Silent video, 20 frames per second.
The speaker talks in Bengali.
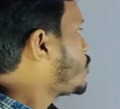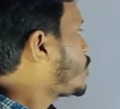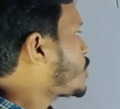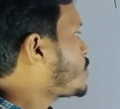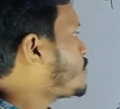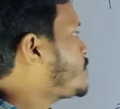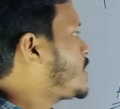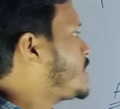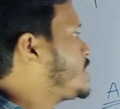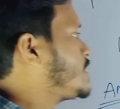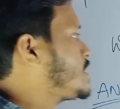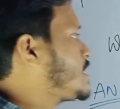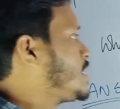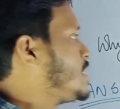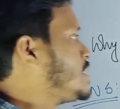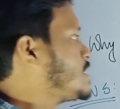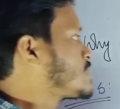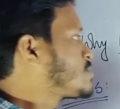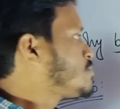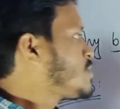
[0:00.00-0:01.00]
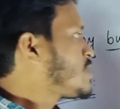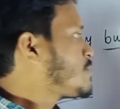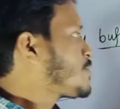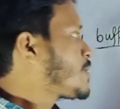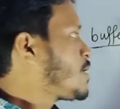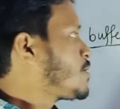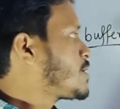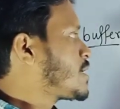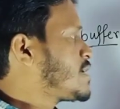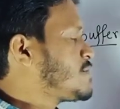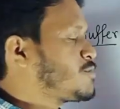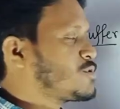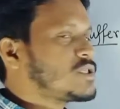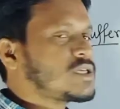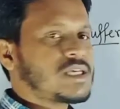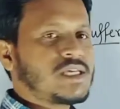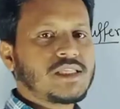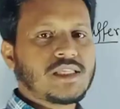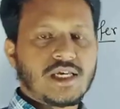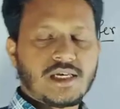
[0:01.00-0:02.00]
নর্মালি যে লিসম্যান পাউডারের
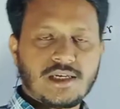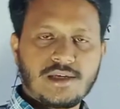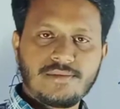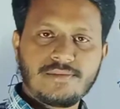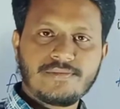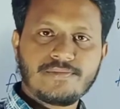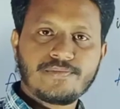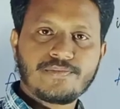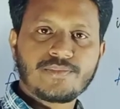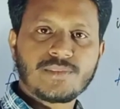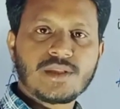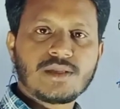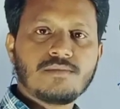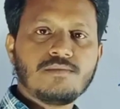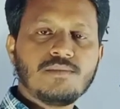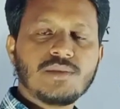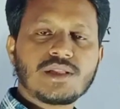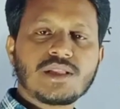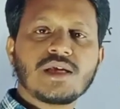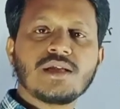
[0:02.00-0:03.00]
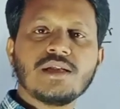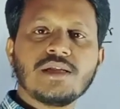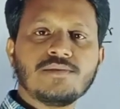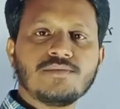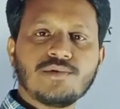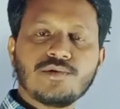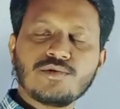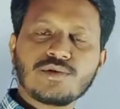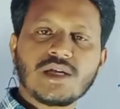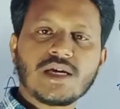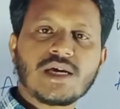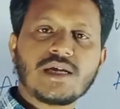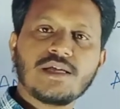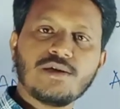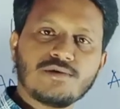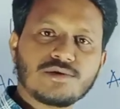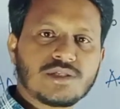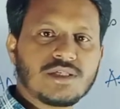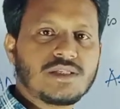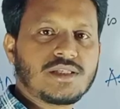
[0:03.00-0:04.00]
মধ্যে কি থাকে মিথিলিন ব্লু থাকে আর
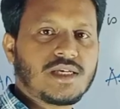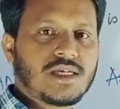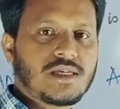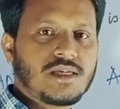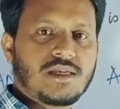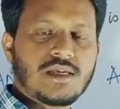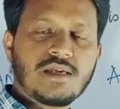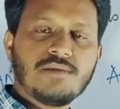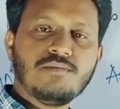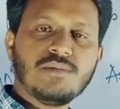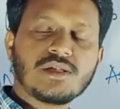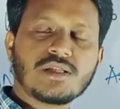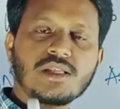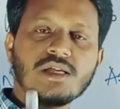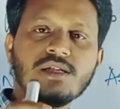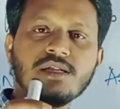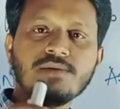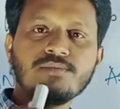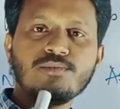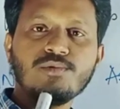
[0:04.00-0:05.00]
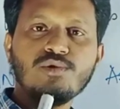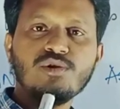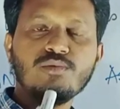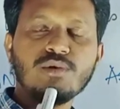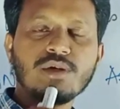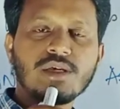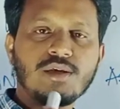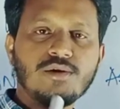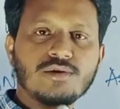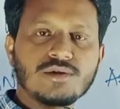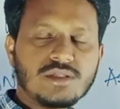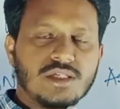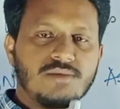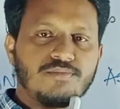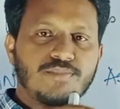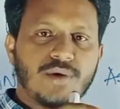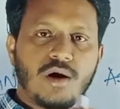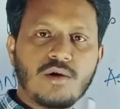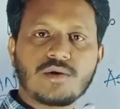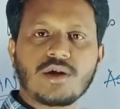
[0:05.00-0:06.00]
ইওসিন থাকে এই মিথিলিন ব্লু এবং ইওসিন
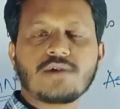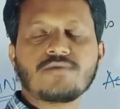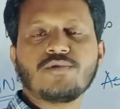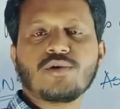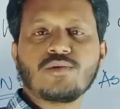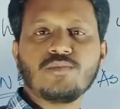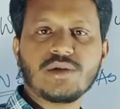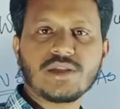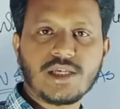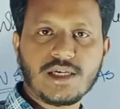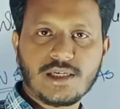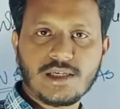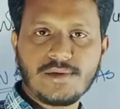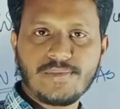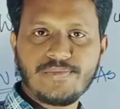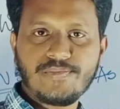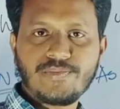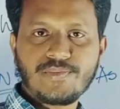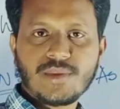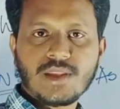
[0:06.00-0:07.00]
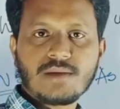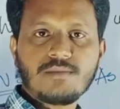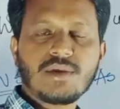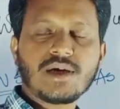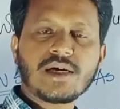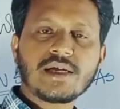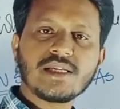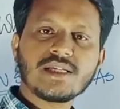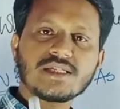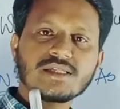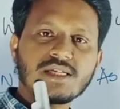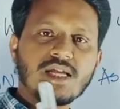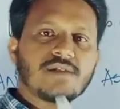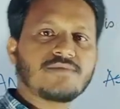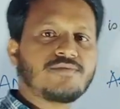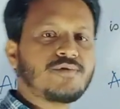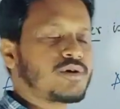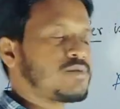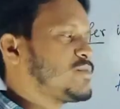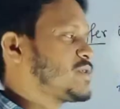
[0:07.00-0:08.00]
পাউডার ফর্মে থাকে বা ক্রিস্টাল
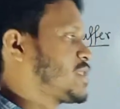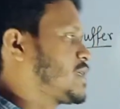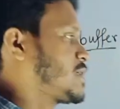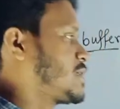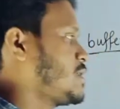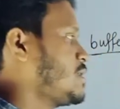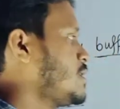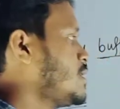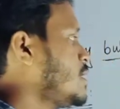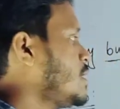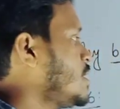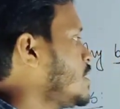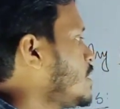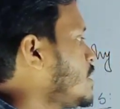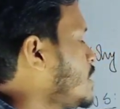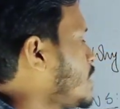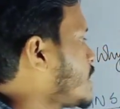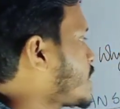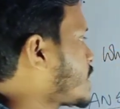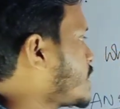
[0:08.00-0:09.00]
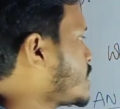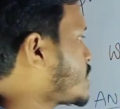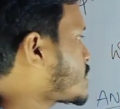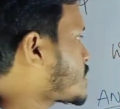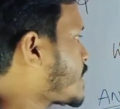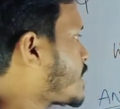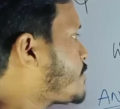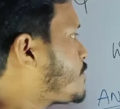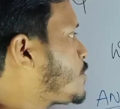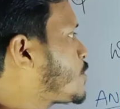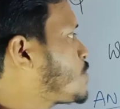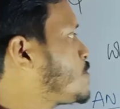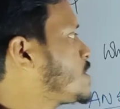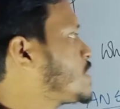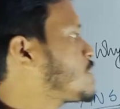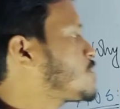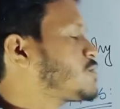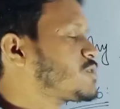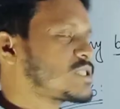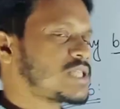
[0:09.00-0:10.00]
ফর্মে থাকে এই ক্রিস্টাল ফর্মে
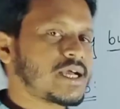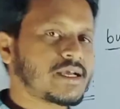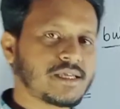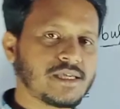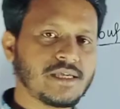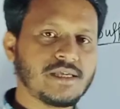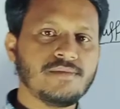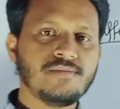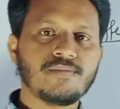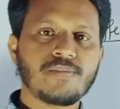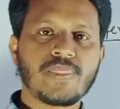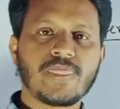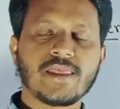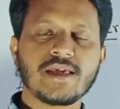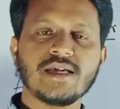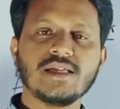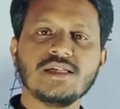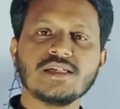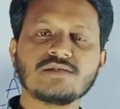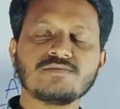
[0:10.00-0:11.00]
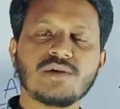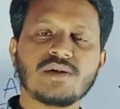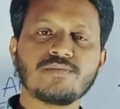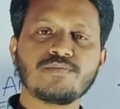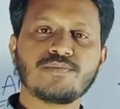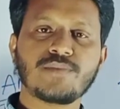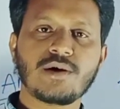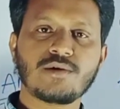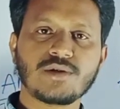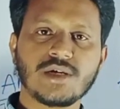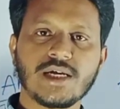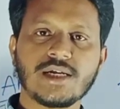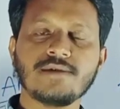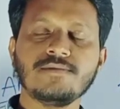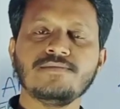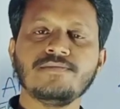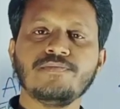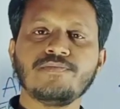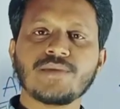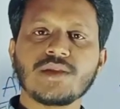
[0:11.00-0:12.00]
যখন থাকে এই লিসম্যান পাউডার
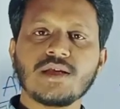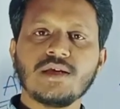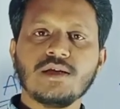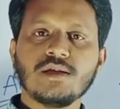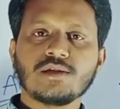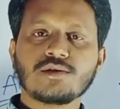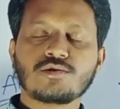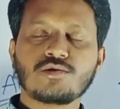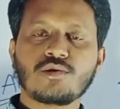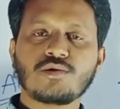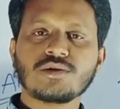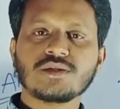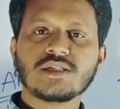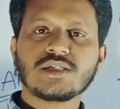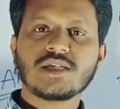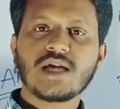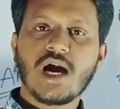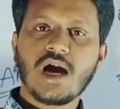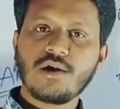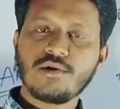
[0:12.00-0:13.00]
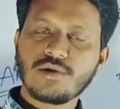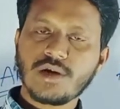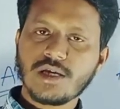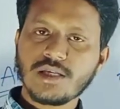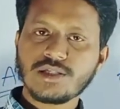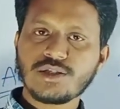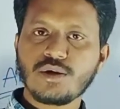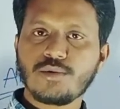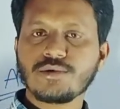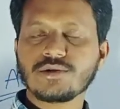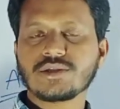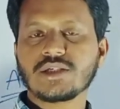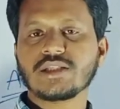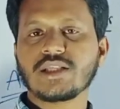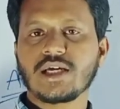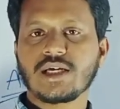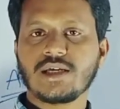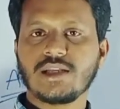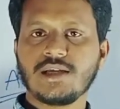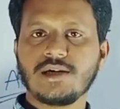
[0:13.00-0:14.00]
তখন সেটা আয়োনাইজড অবস্থায়
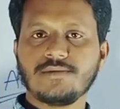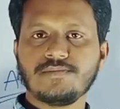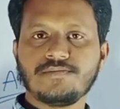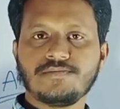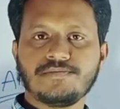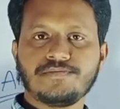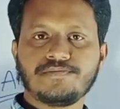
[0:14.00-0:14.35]
থাকে না